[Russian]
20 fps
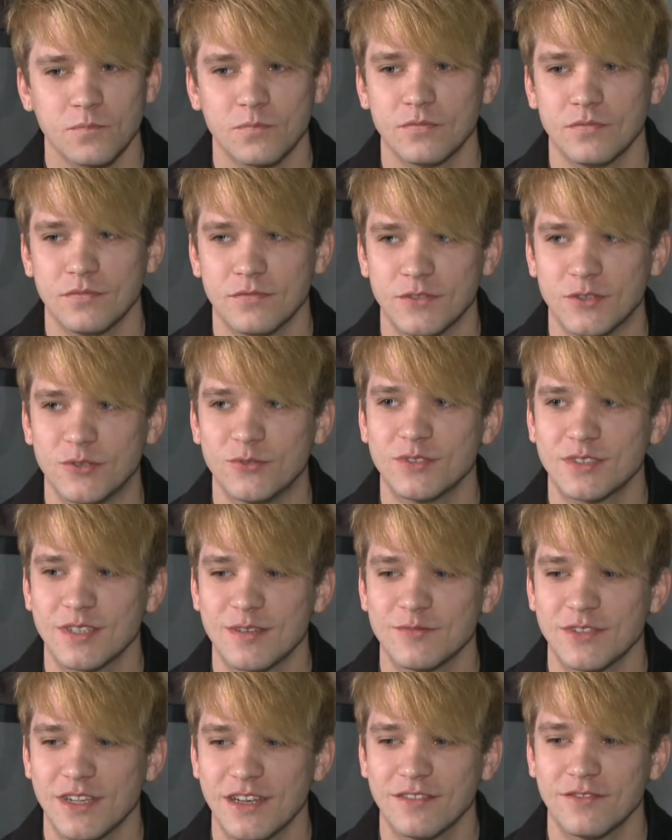Ну, на
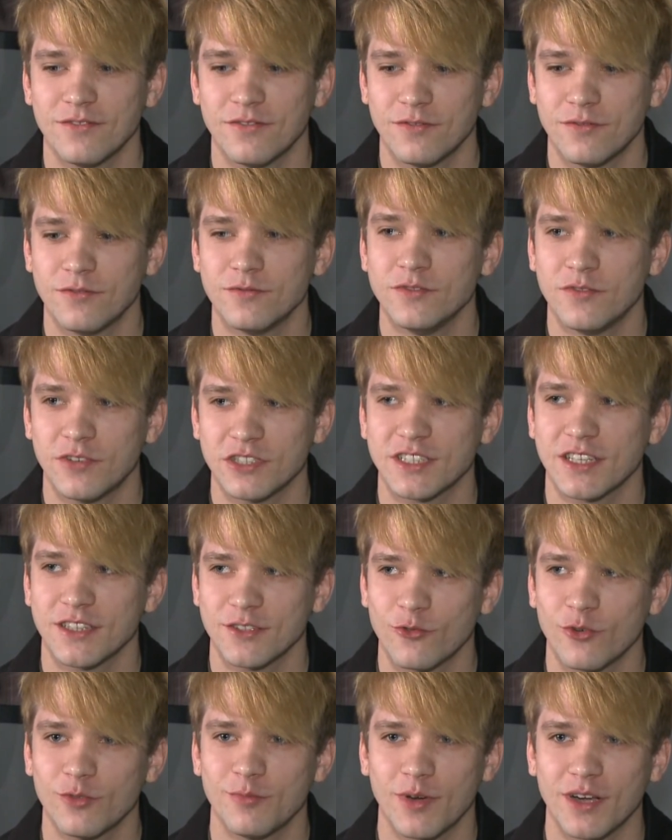самом деле,
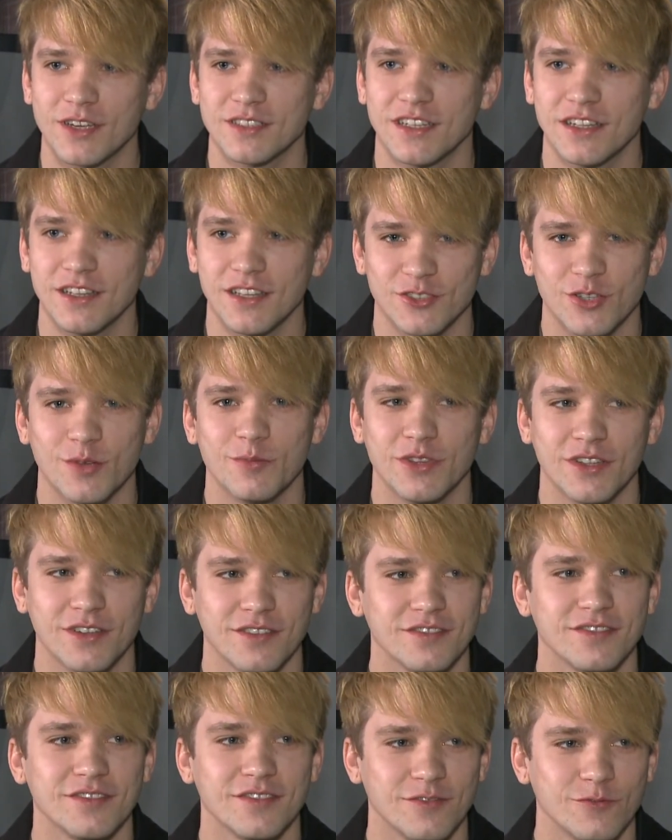2020 год показал,
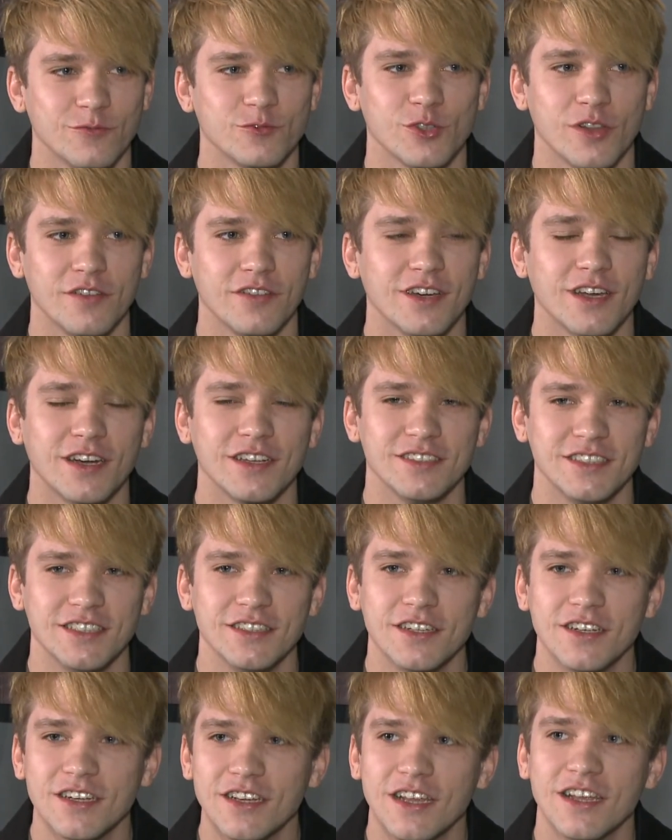особенно в условиях
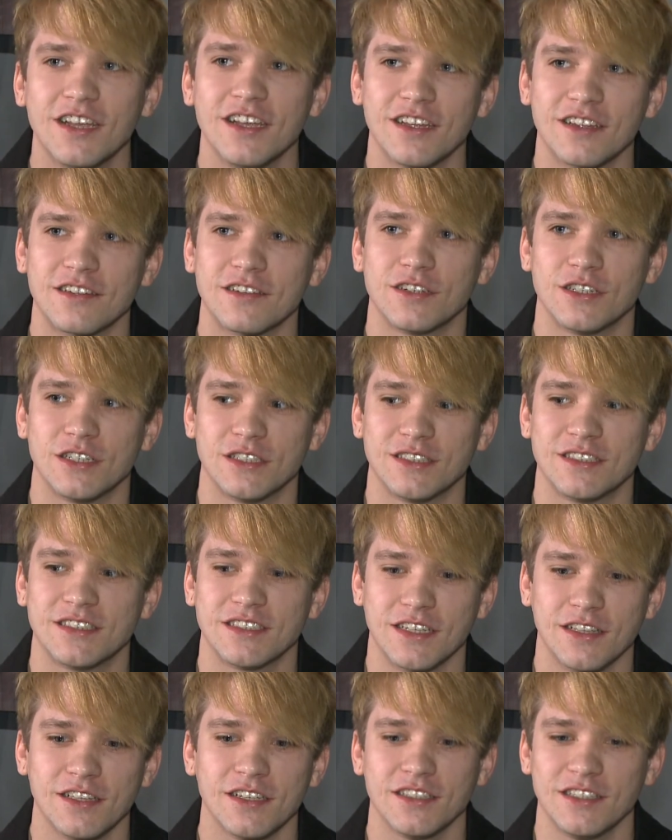карантина, а
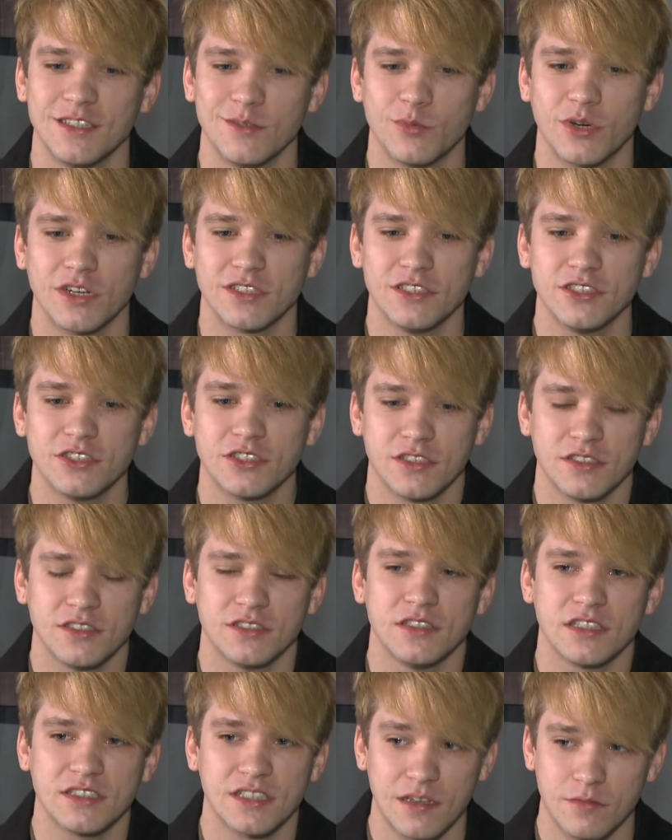целые дни практически,
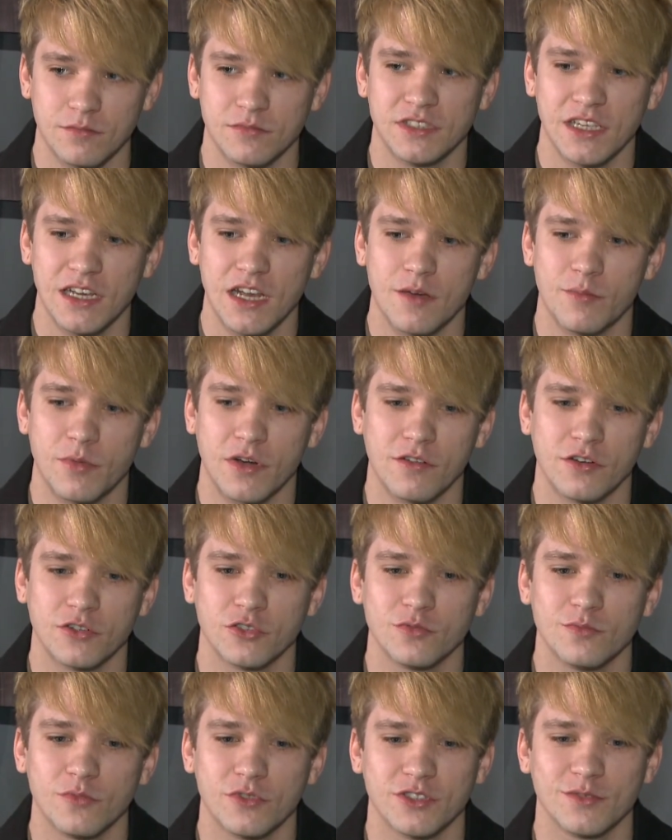на самом деле я
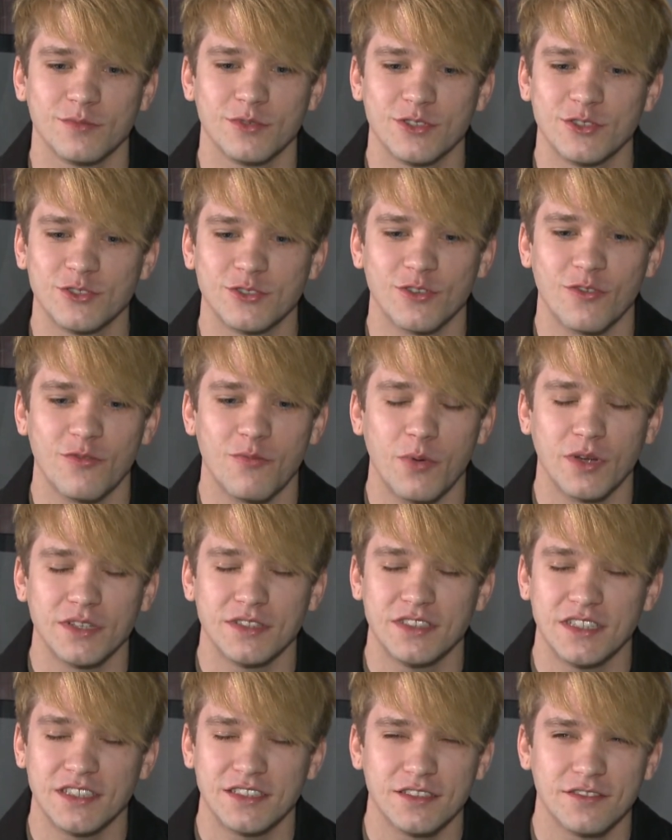провожу, может быть, часов по
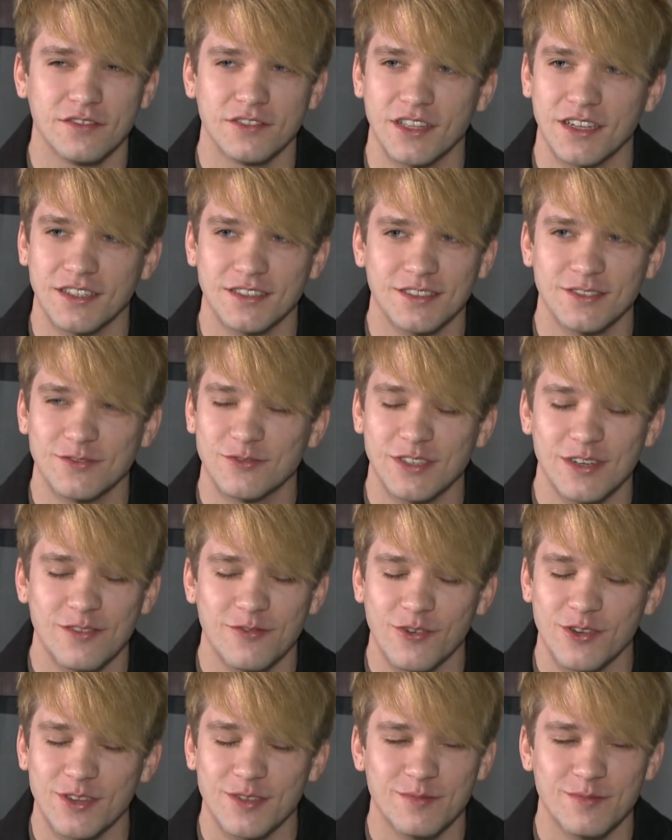10-12 в телефоне